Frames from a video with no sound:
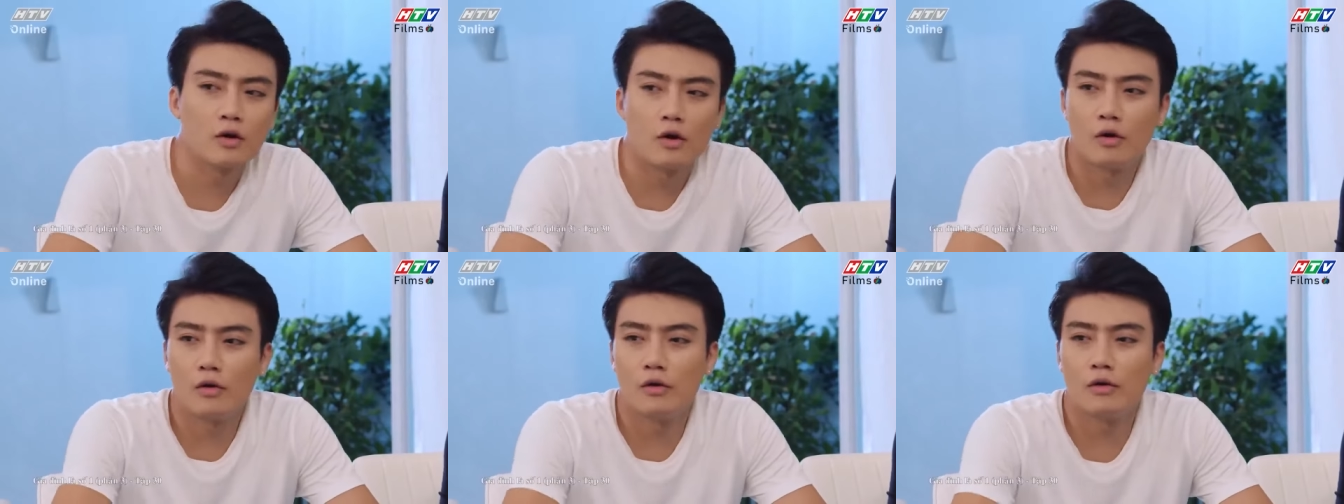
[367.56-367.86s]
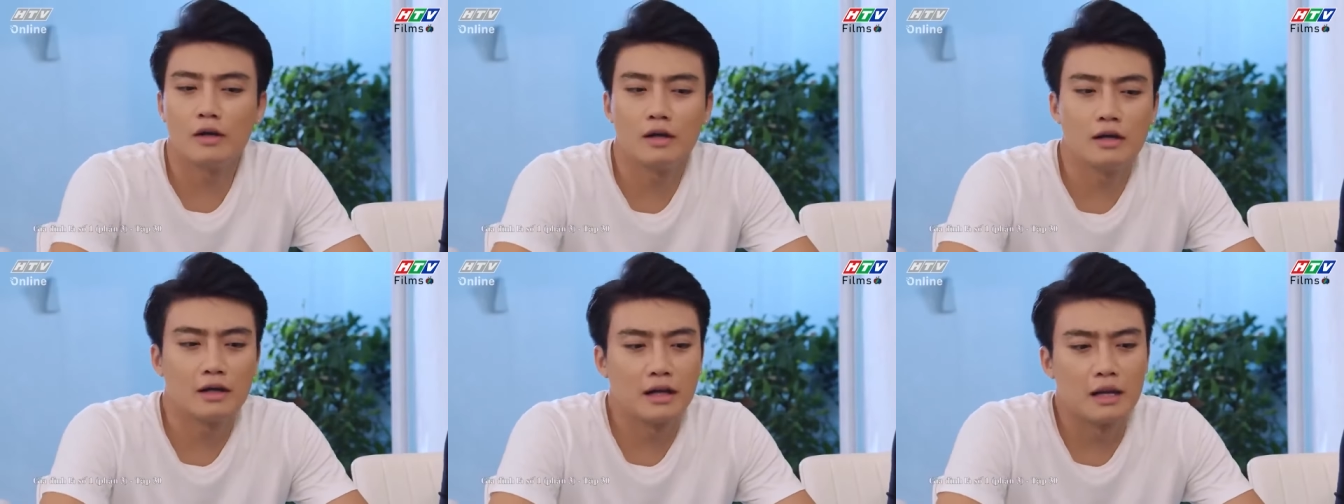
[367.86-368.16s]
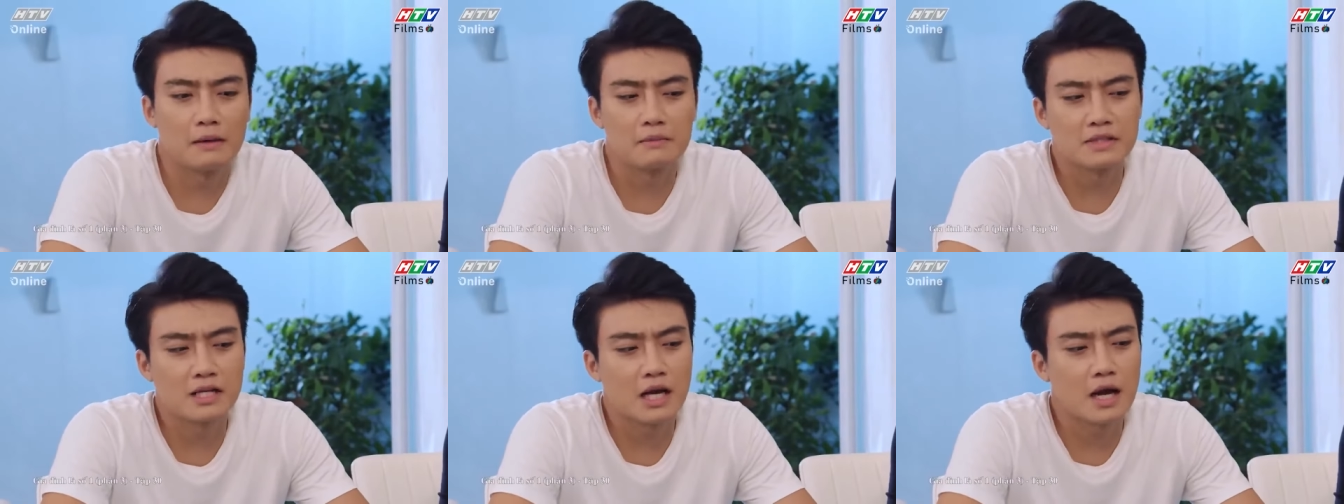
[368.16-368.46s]
Cô
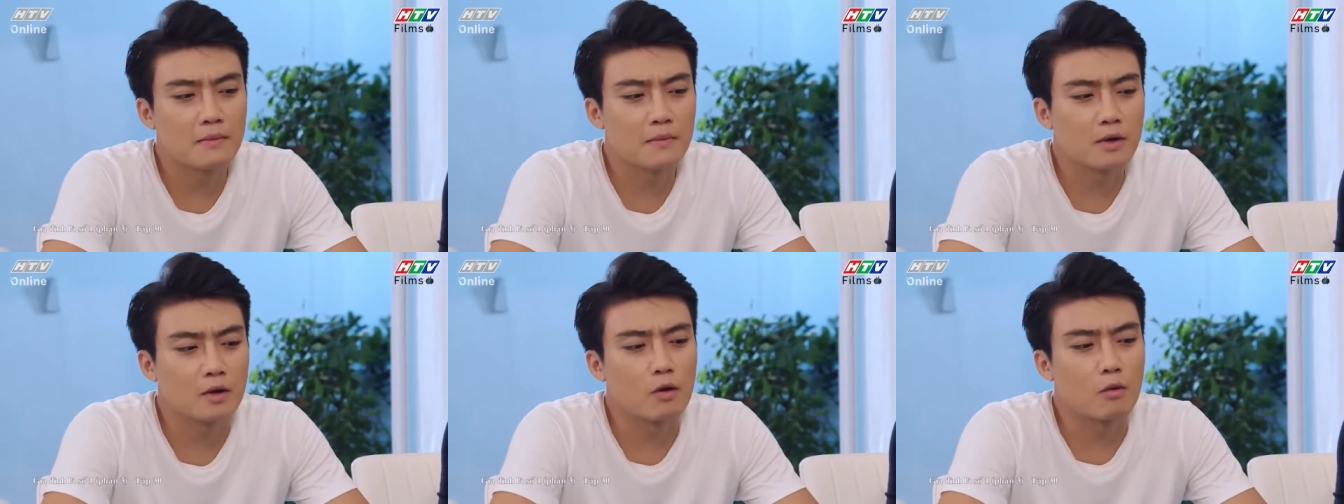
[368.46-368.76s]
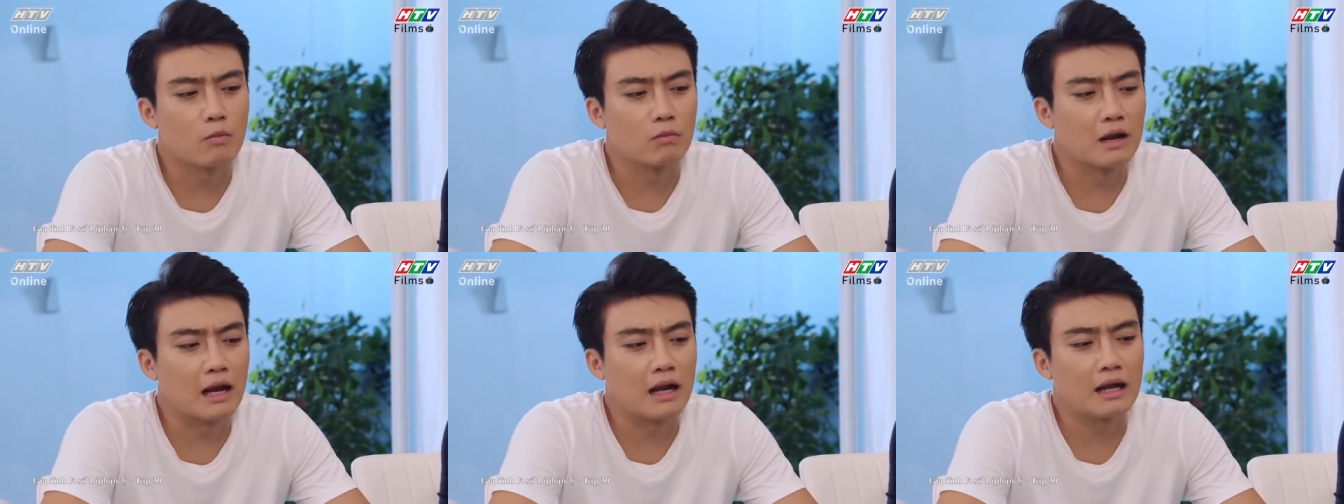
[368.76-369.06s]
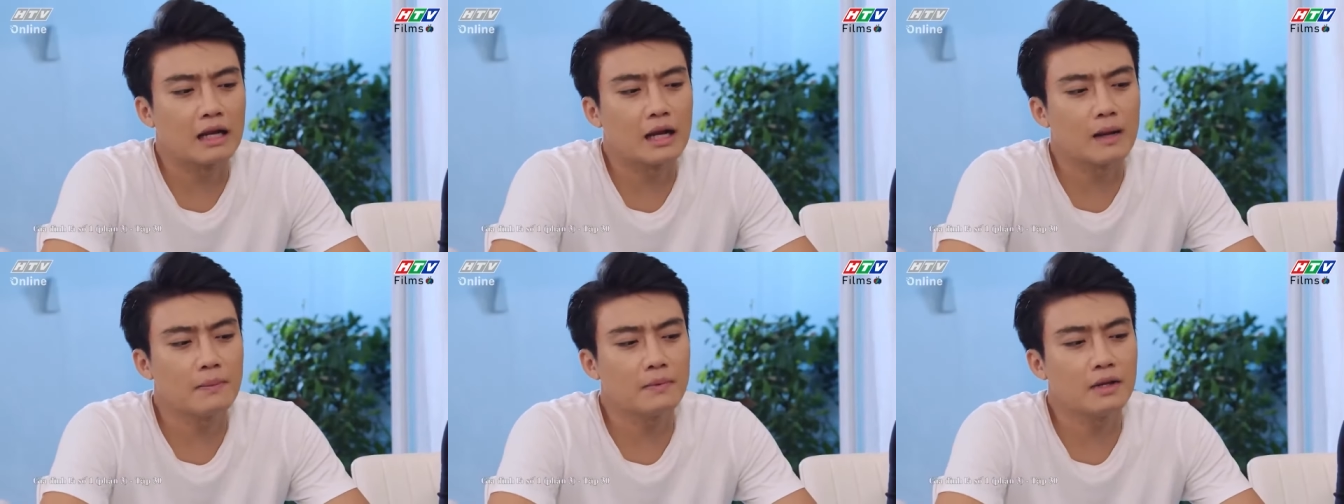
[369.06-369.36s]
làm sao mà cùng
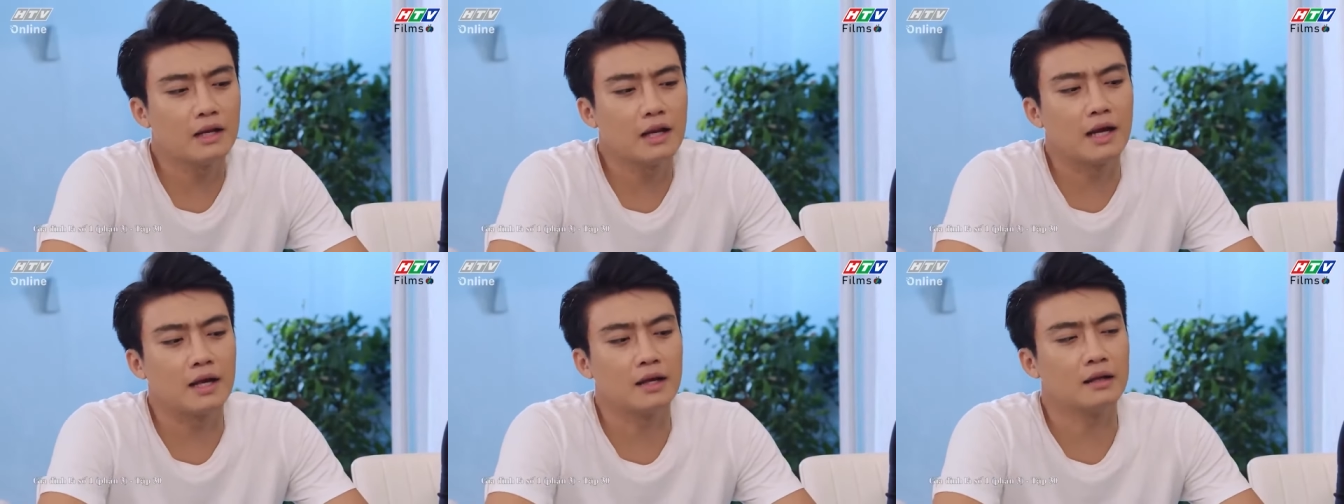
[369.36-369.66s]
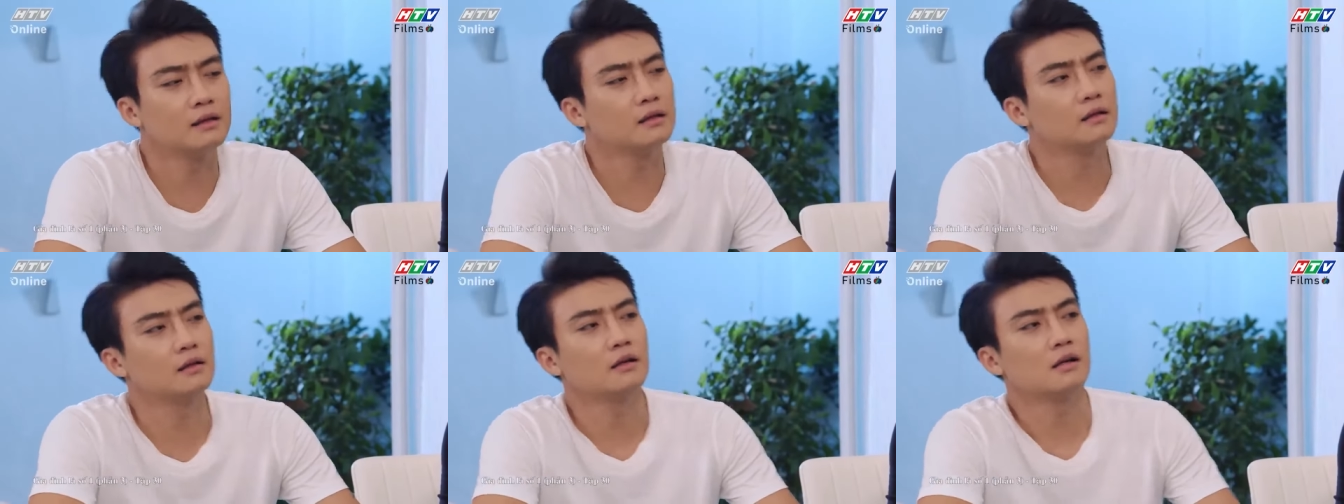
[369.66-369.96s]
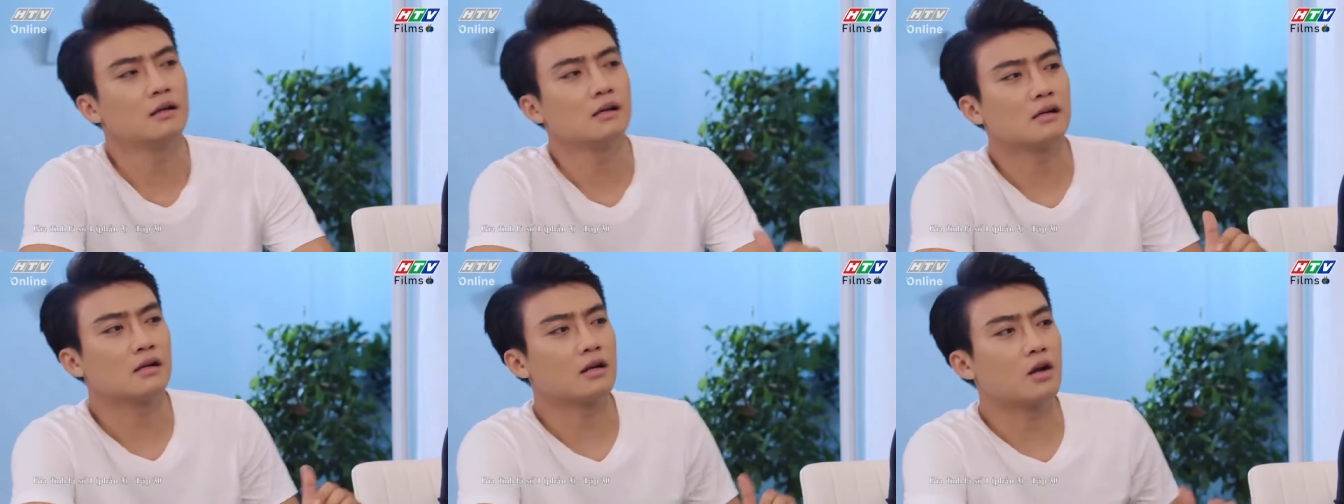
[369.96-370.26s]
đẳng cấp với lại
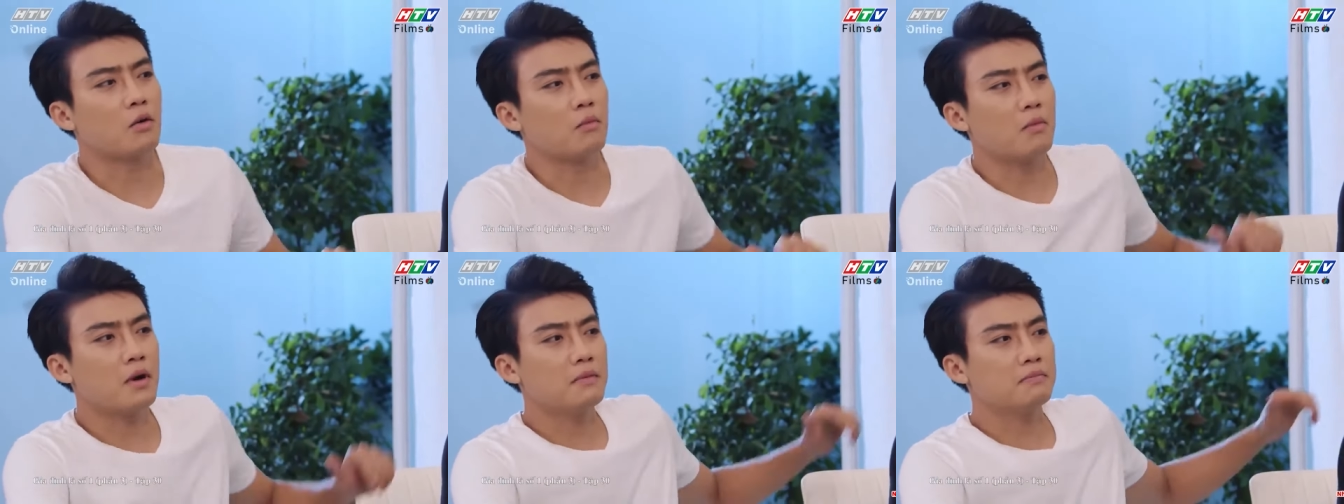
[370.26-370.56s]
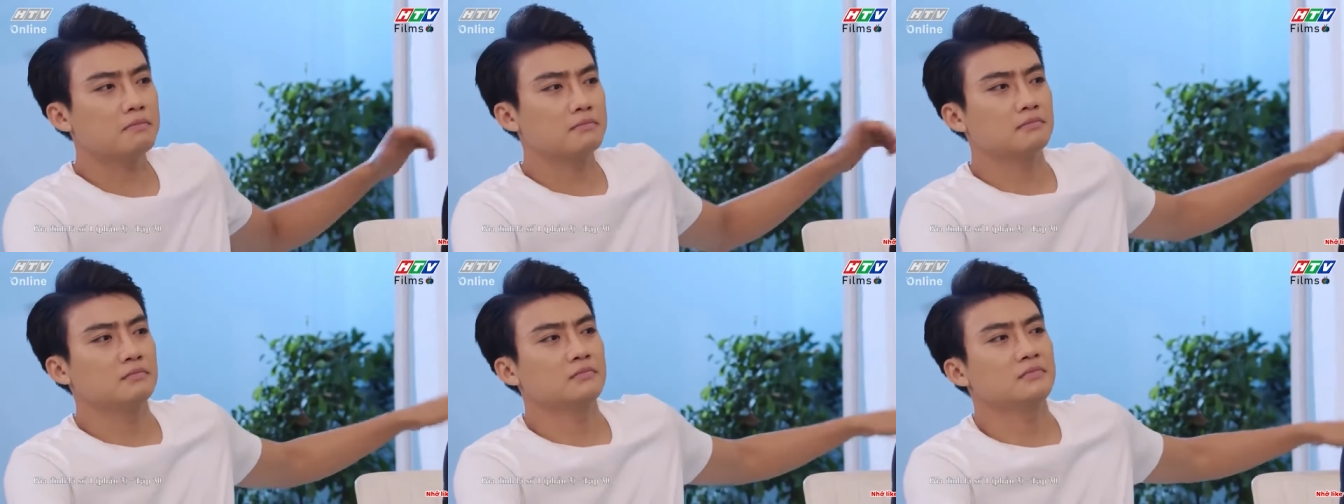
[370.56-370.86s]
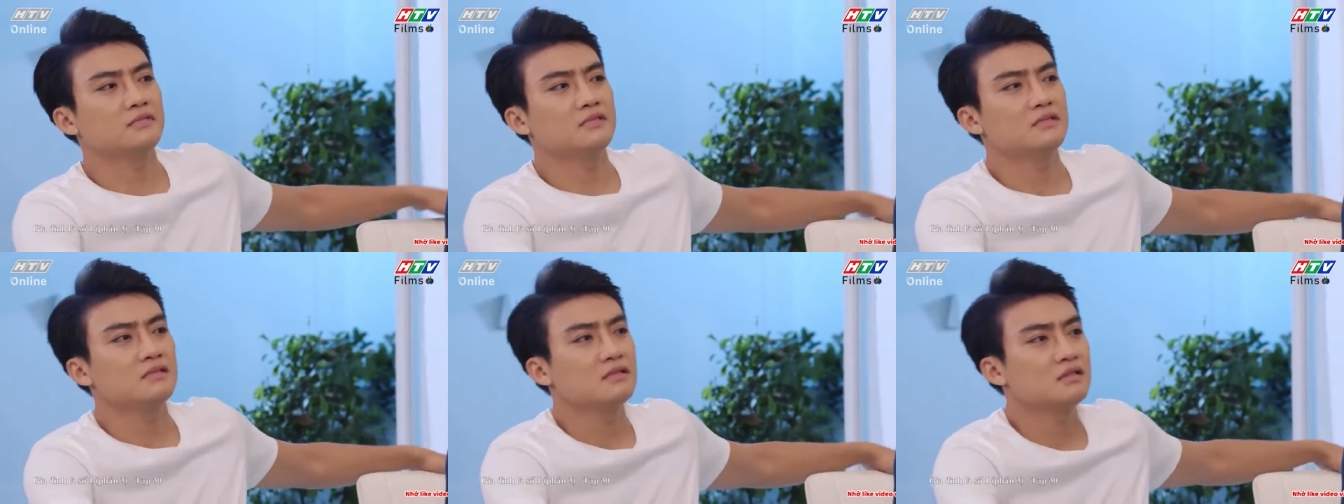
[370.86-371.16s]
đầu bếp
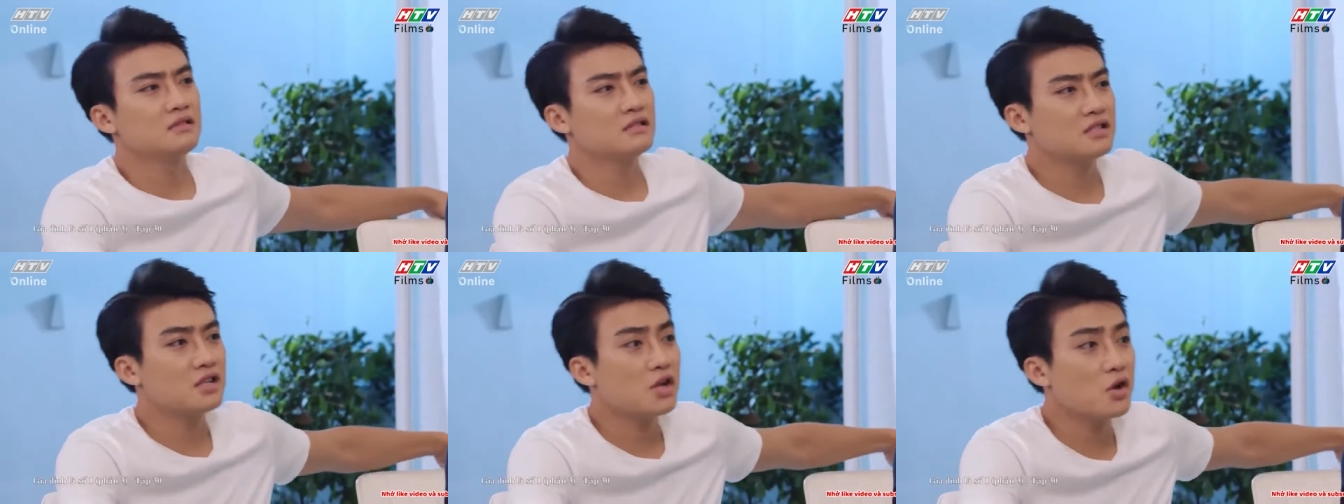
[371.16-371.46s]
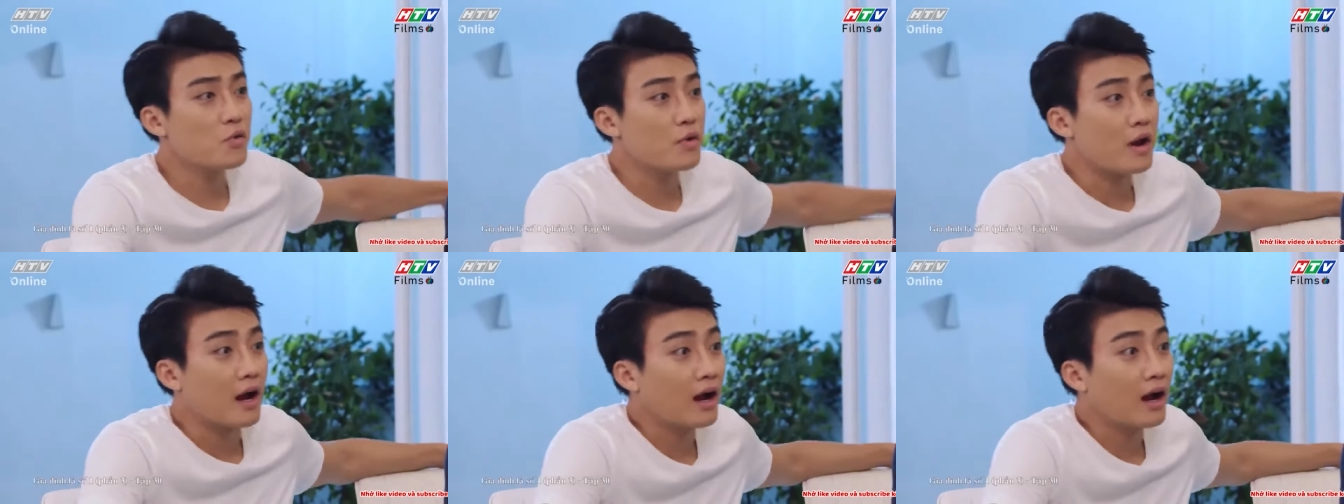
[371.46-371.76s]
siêu